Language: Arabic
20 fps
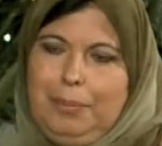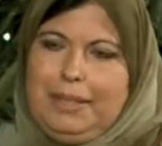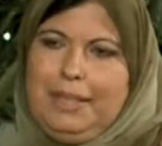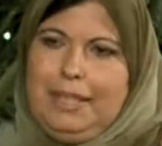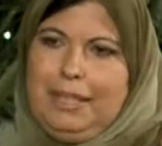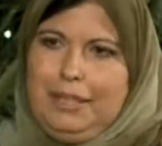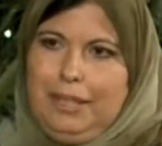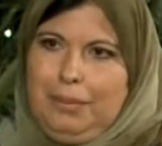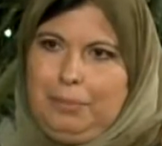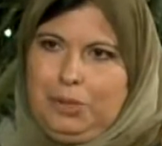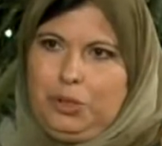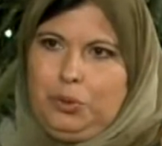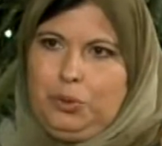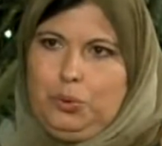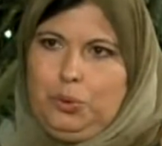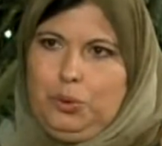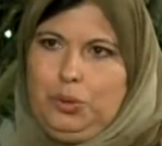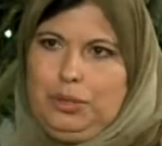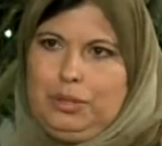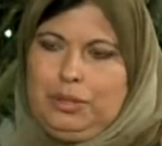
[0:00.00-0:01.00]
بدأنا
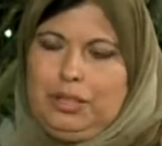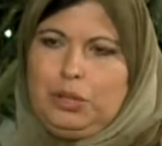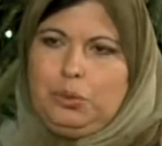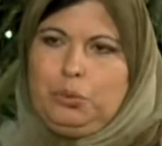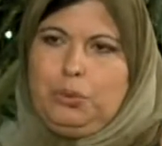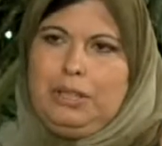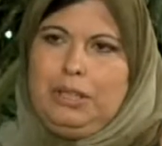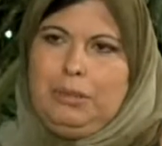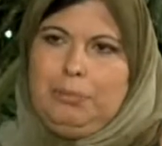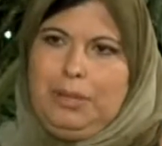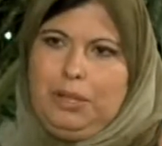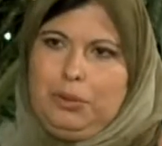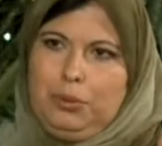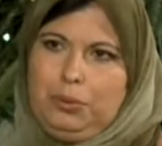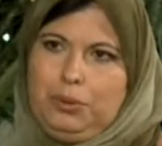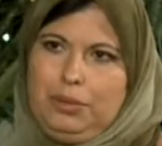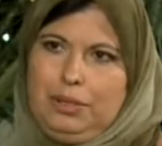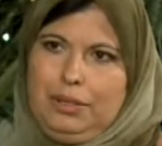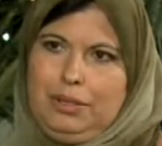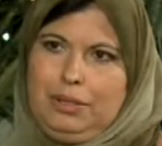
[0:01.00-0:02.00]
مشروع تصوير
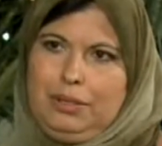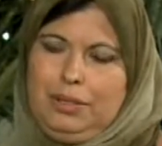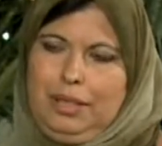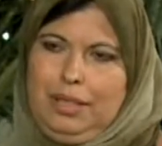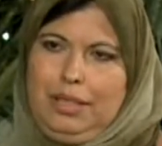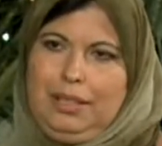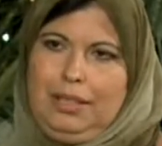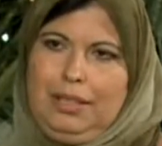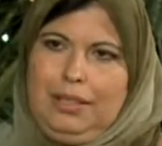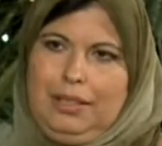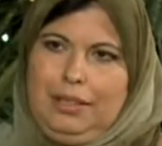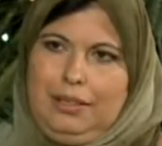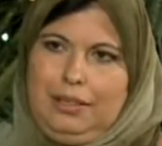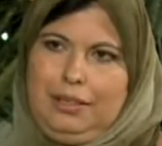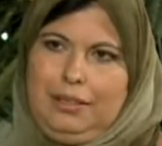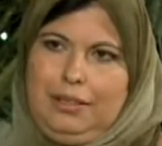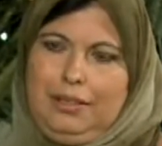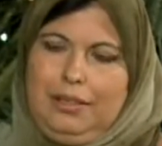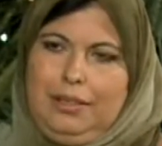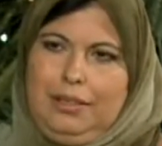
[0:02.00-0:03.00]
المخطوطات على
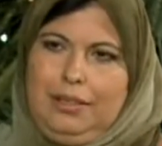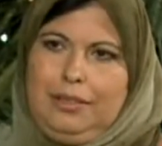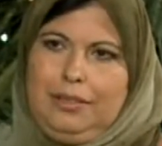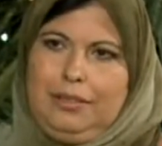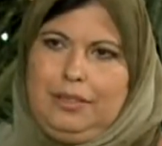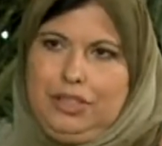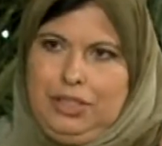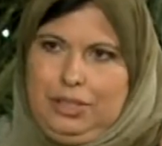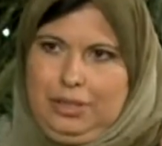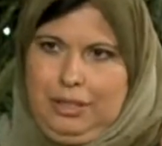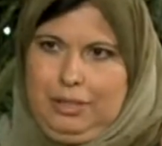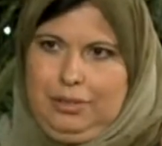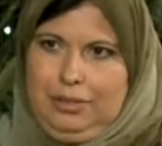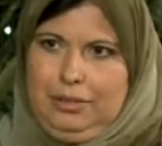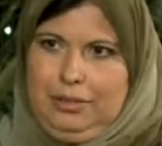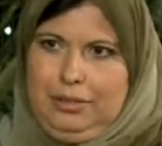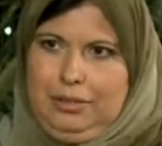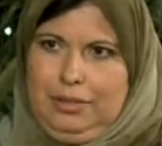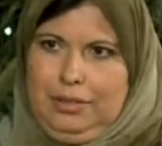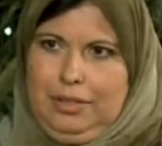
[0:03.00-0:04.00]
آه، ديجيتال
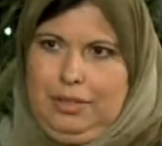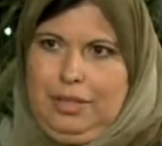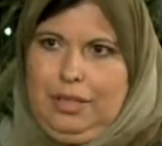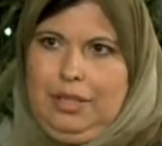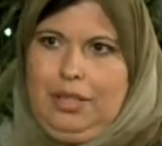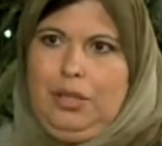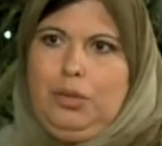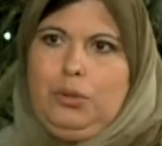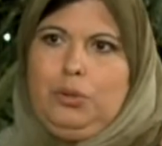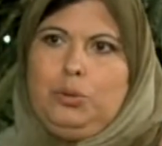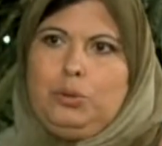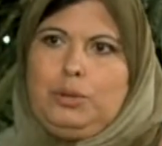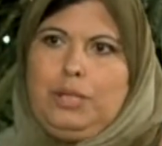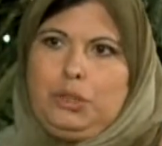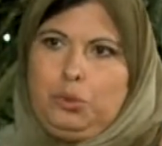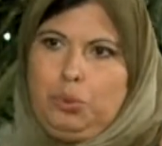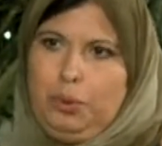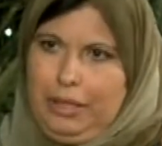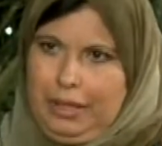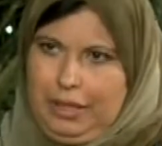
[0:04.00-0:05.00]

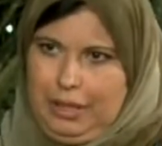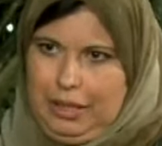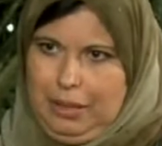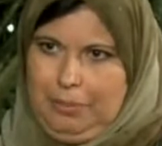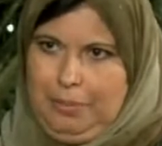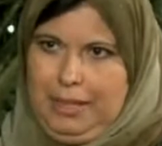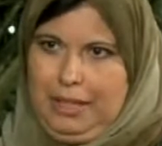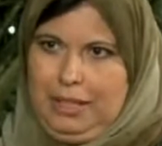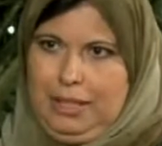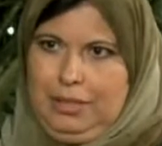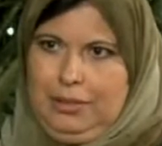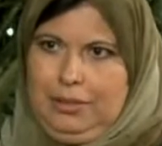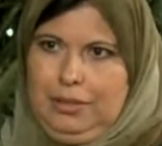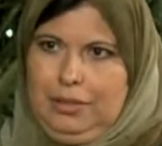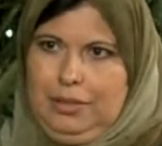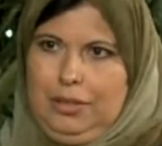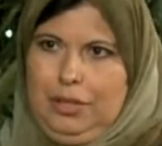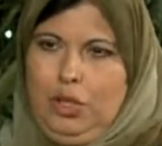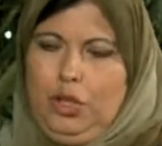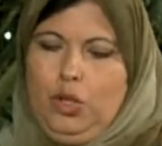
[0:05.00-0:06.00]
وتصويرها رقميا
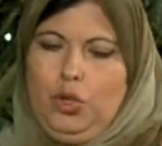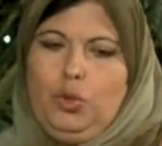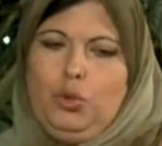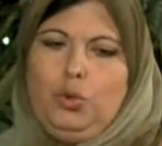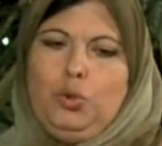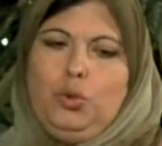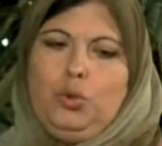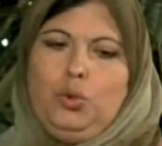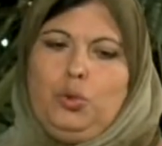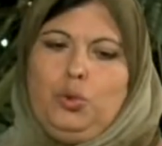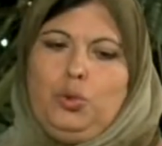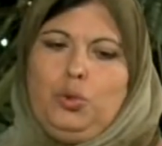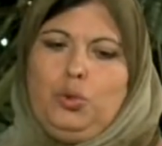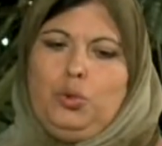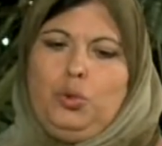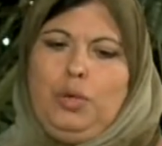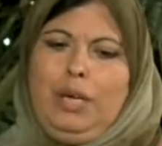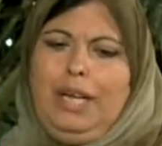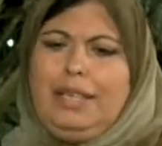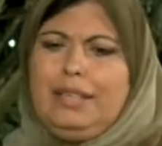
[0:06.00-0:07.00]

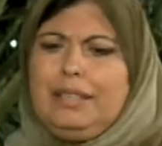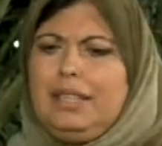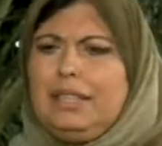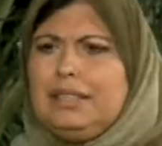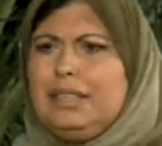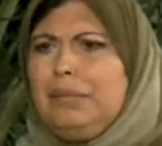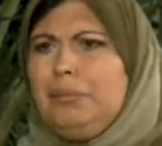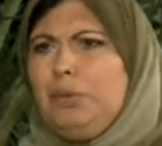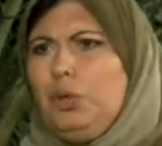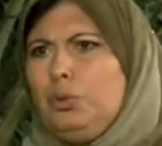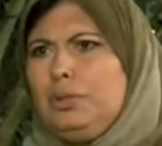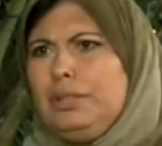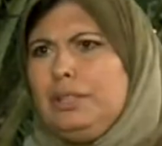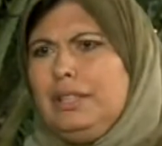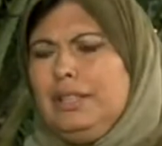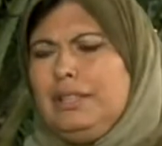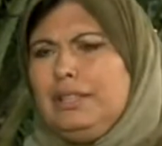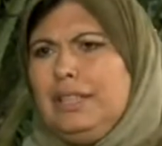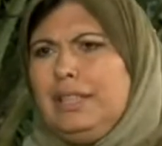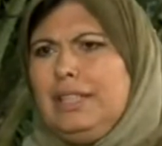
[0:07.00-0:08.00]
وحتى زي ما
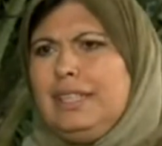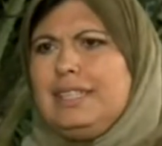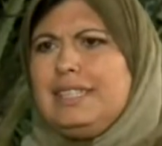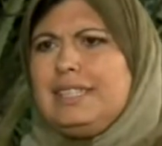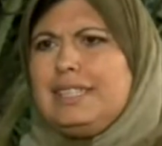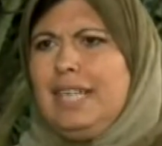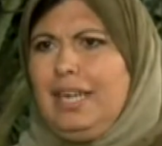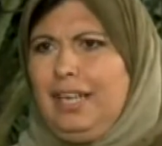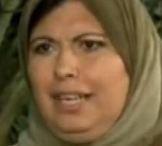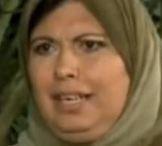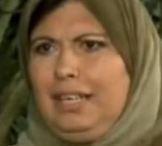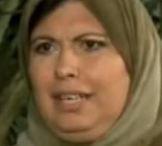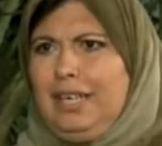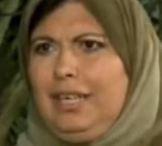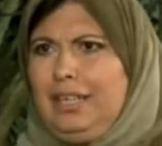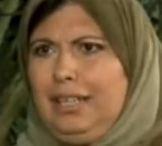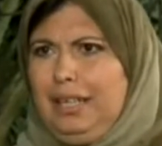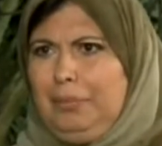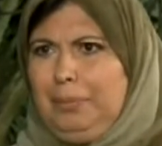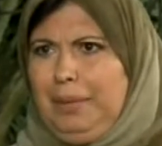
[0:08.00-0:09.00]
قلتي احنا نسهل
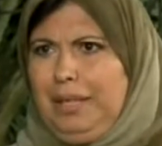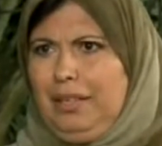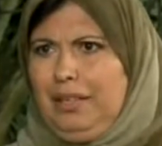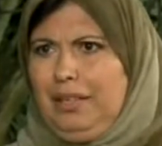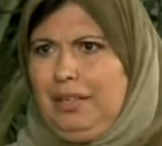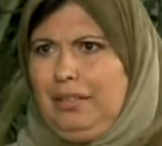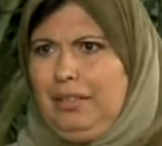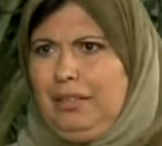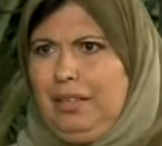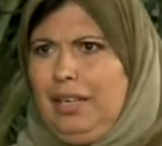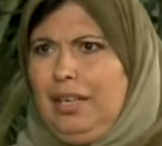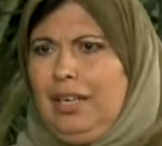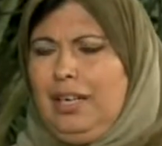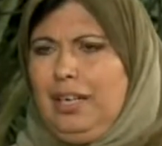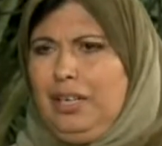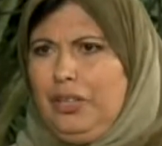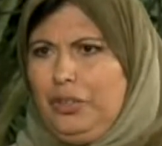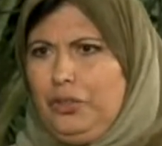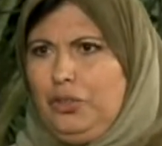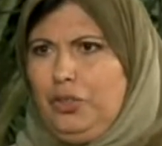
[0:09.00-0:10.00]
على الباحث
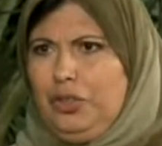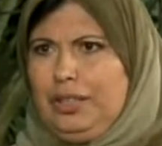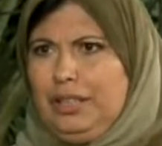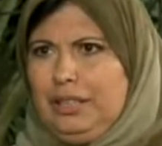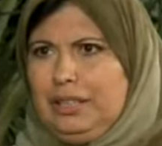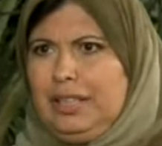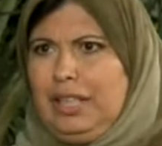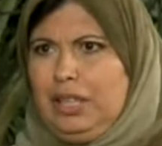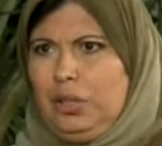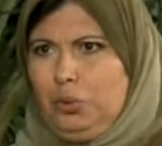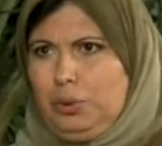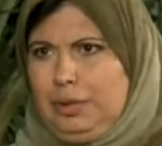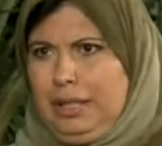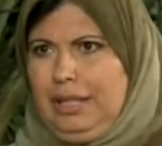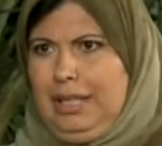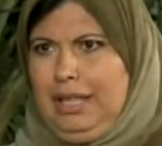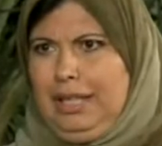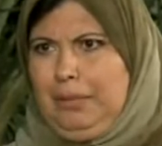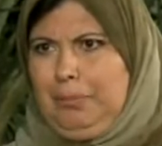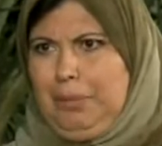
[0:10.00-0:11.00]
انه يقدر
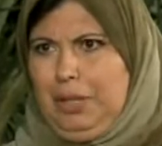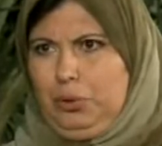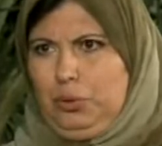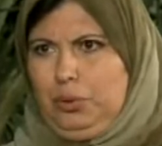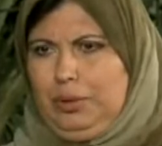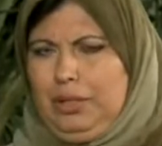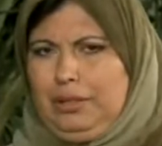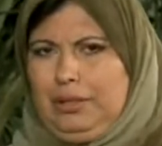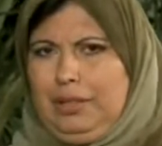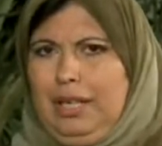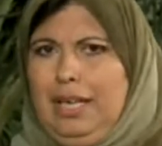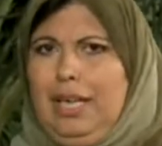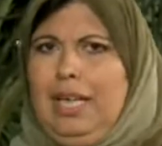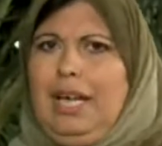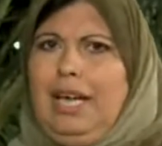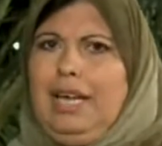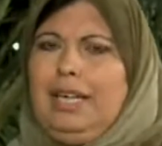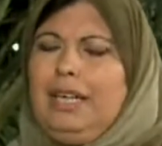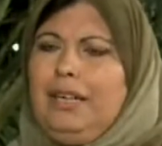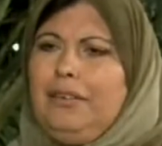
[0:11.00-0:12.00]
يوصل لهي المخطوطات
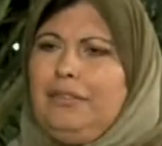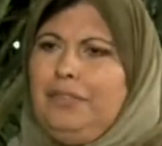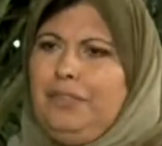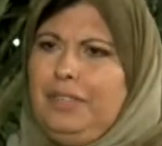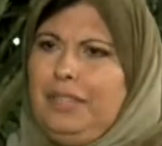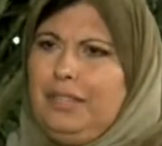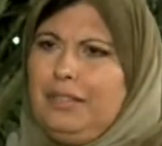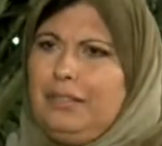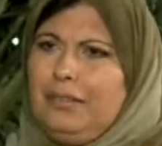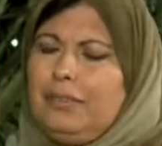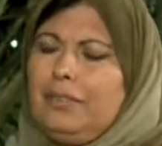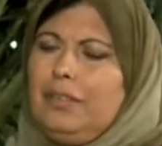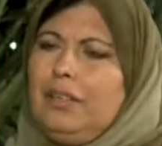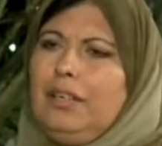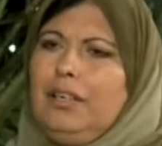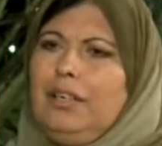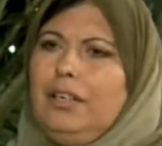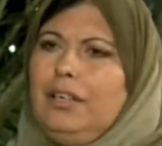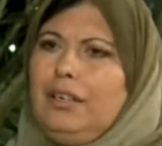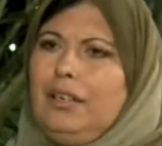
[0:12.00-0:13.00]
هلا في
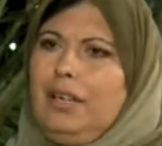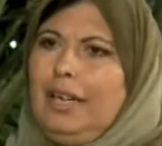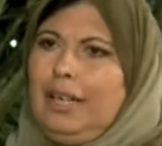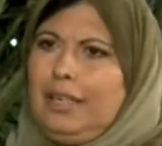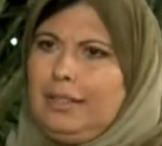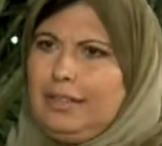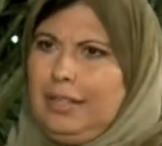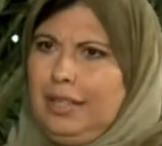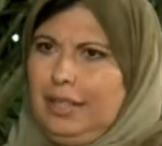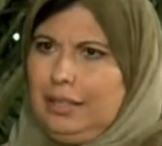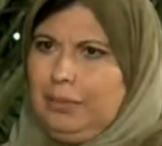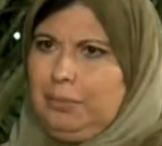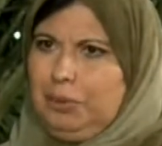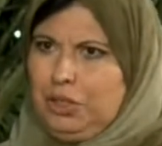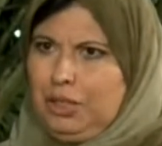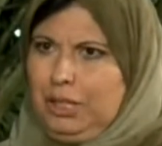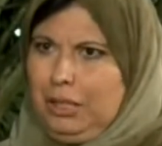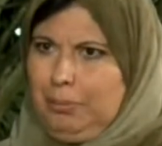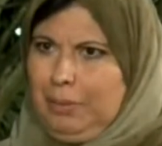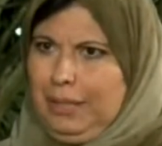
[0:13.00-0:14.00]
آه، اخ تاني
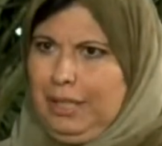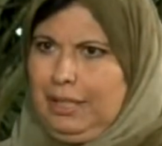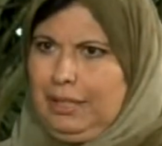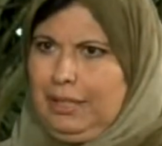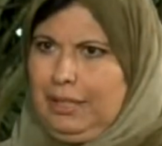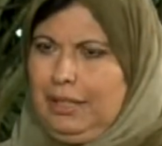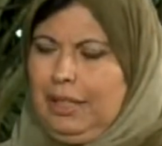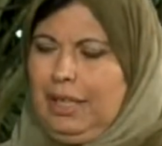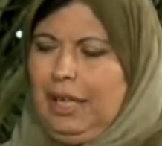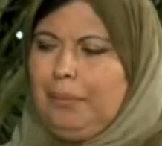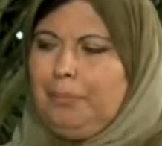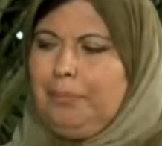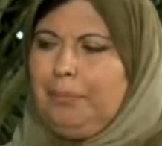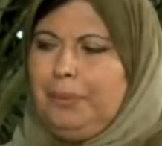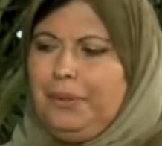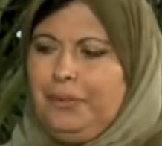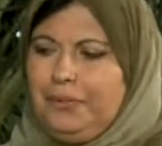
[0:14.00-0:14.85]
بيشتغل معنا عم